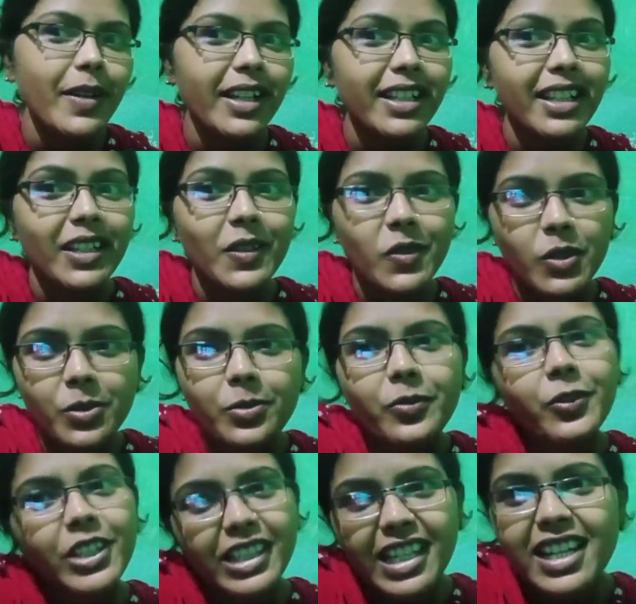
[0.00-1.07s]
ওখানে কীরকম
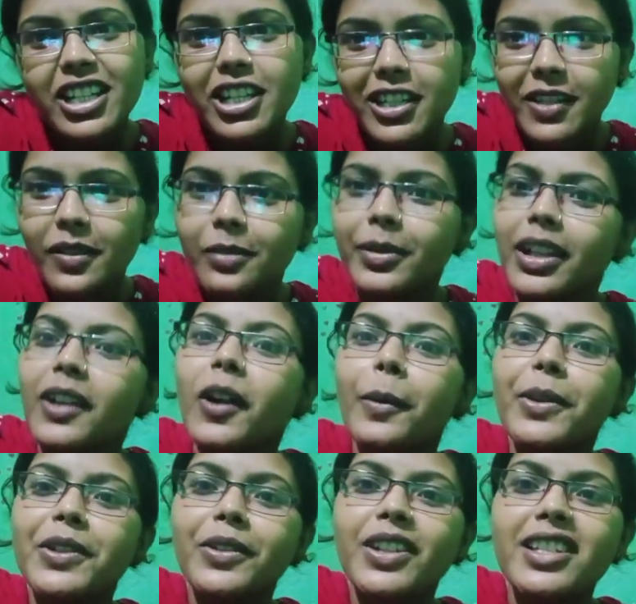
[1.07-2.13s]
ওয়েদার সেটাও আমাকে
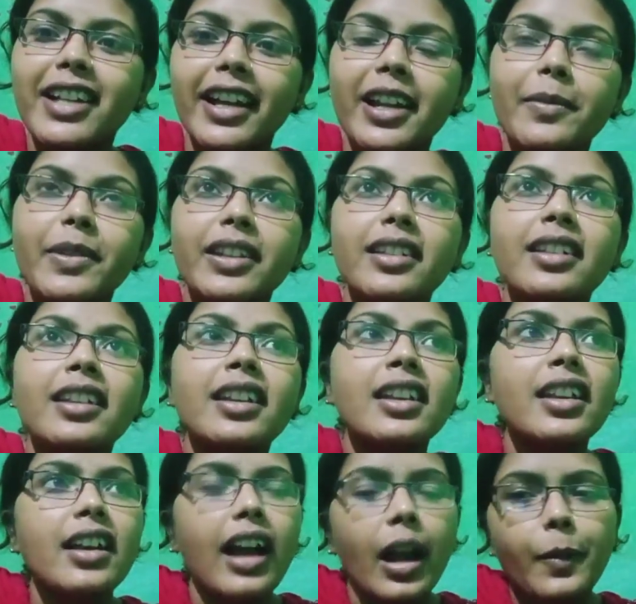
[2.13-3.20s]
কমেন্ট করে জানাবেন
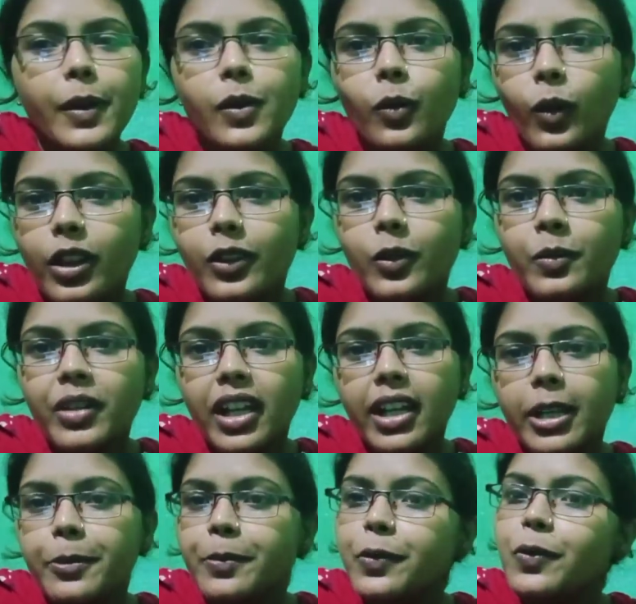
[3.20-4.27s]
আমার ওই রুমটা
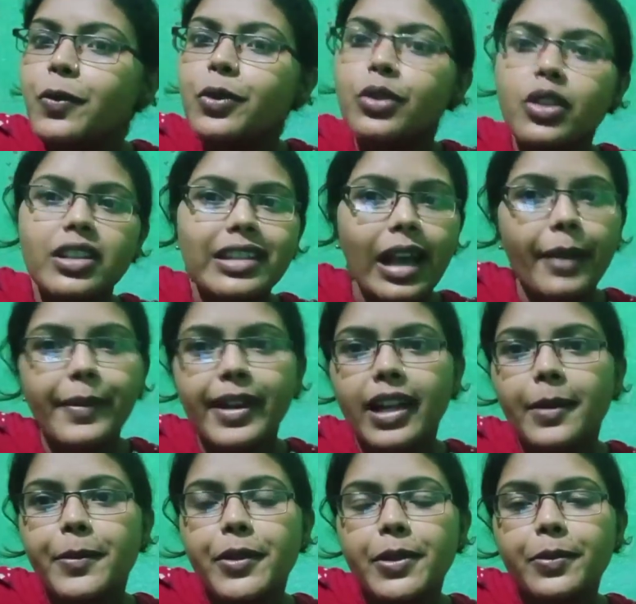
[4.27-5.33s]
না পুরো জামা
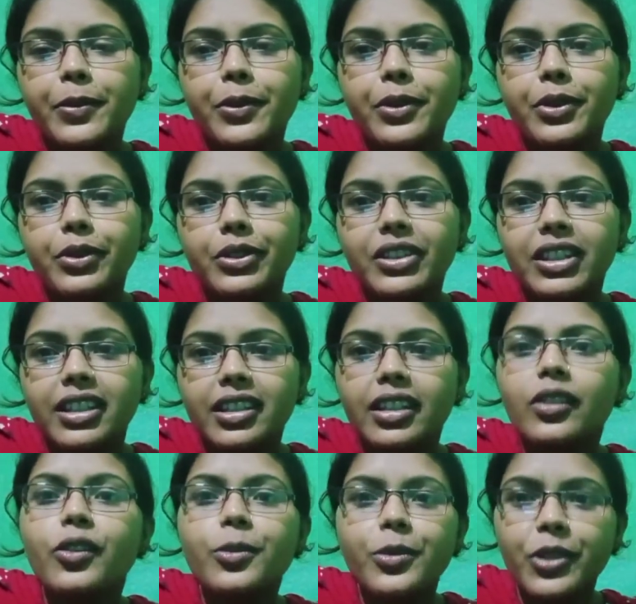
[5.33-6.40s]
কাপড়ে ভর্তি
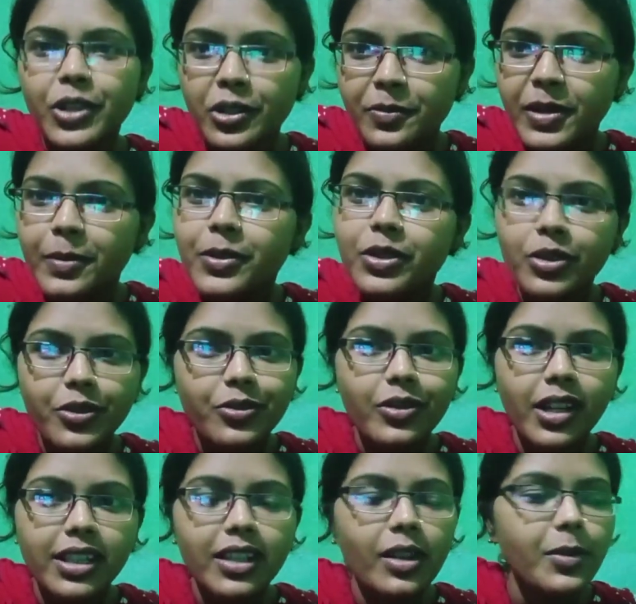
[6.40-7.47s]
কী করবো কীরমভাবে তো
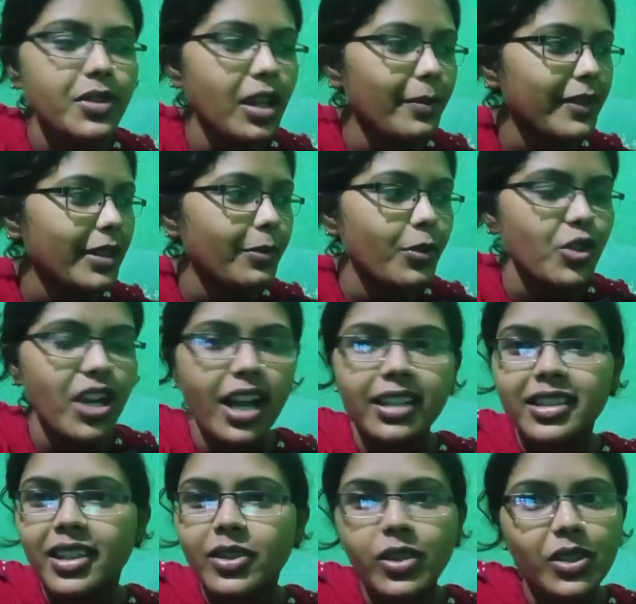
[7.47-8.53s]
শুকাতে হবে জামা কাপড়
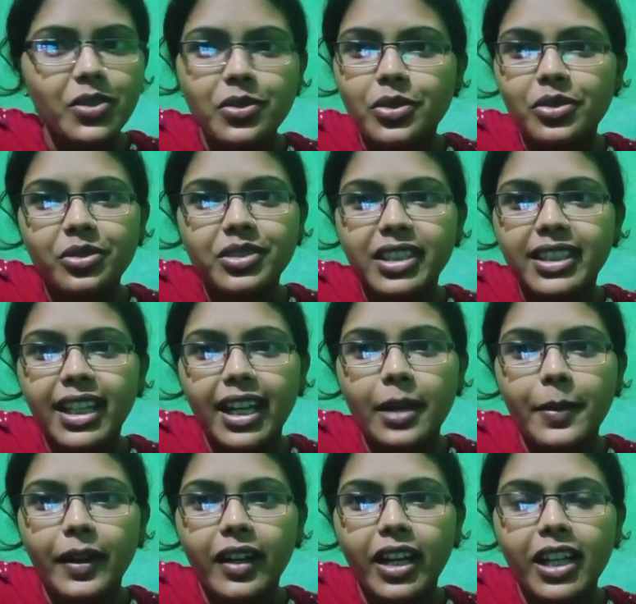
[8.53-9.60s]
সারাদিনে তো একটু রোদের
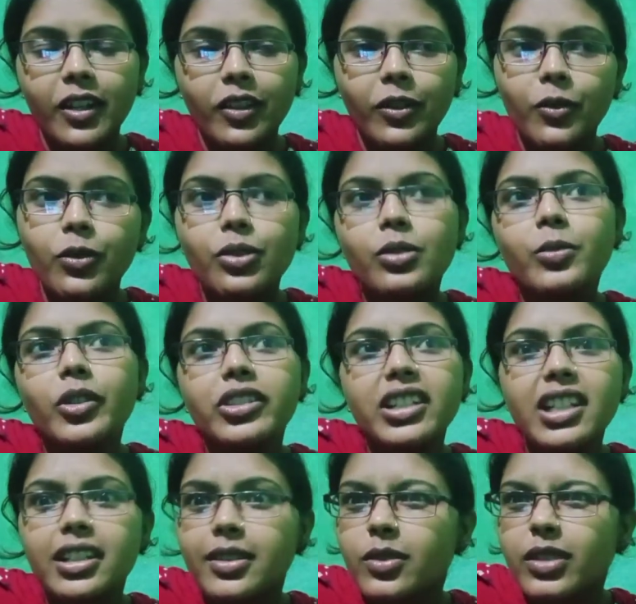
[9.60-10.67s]
দেখা পাওয়া গেল না কোনো মতে
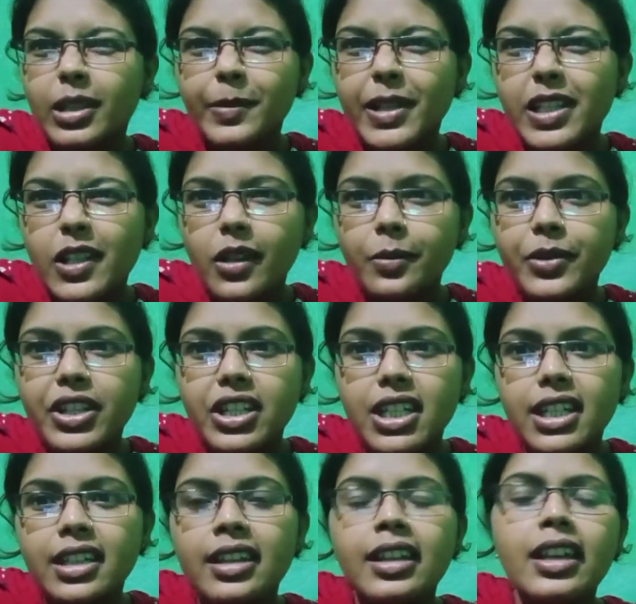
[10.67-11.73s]
একটু থেমেছিল
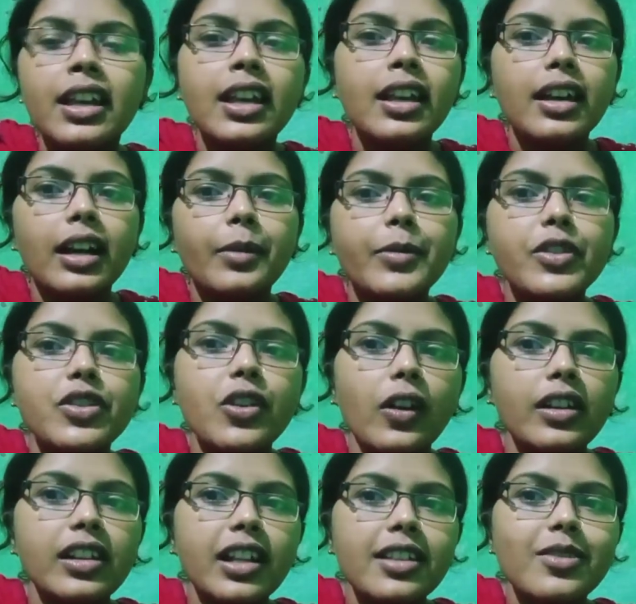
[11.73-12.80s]
বৃষ্টি আমি
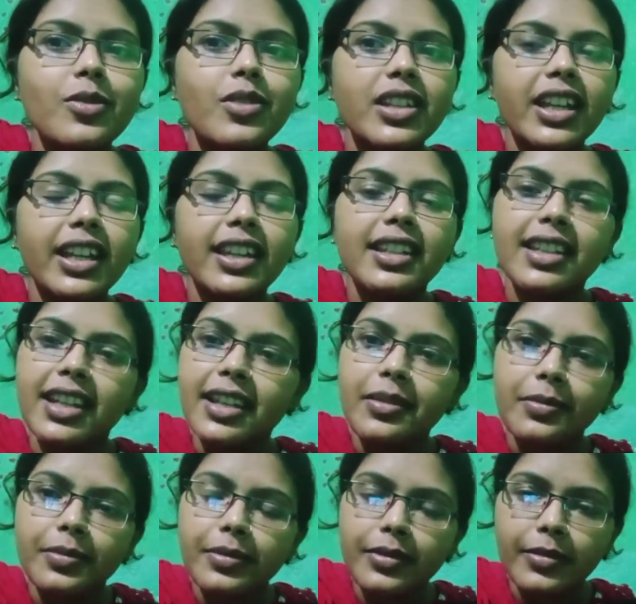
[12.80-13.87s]
জলটা ঝরিয়ে নিয়ে
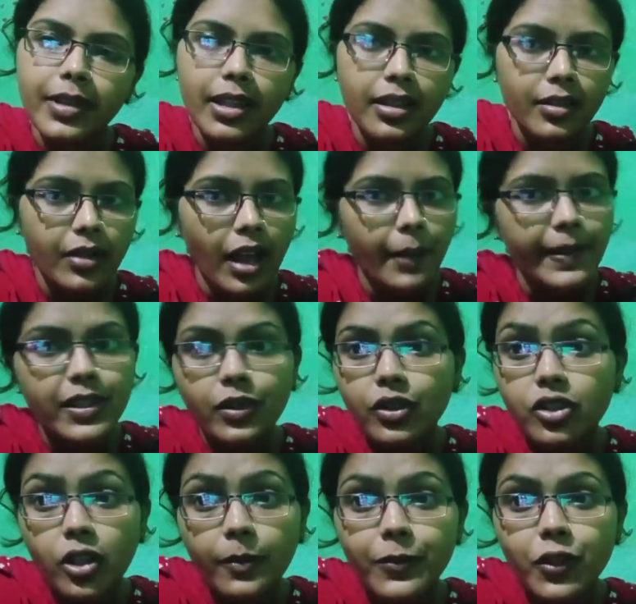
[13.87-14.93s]
মানে আবার
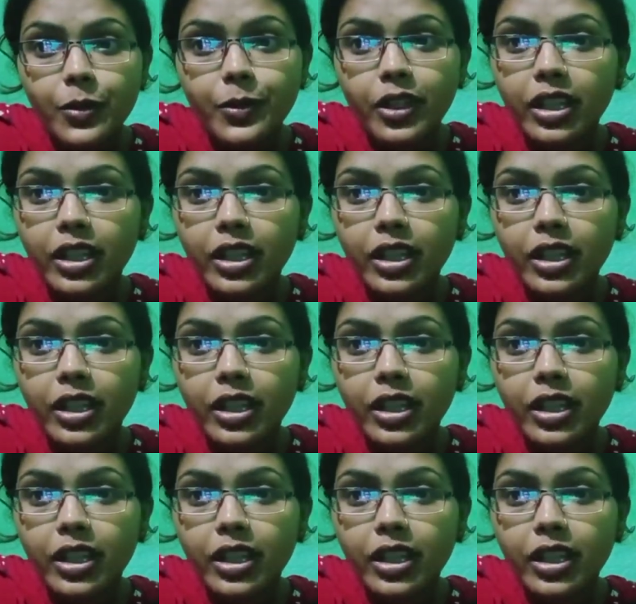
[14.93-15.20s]
যখন ঝমঝমিয়ে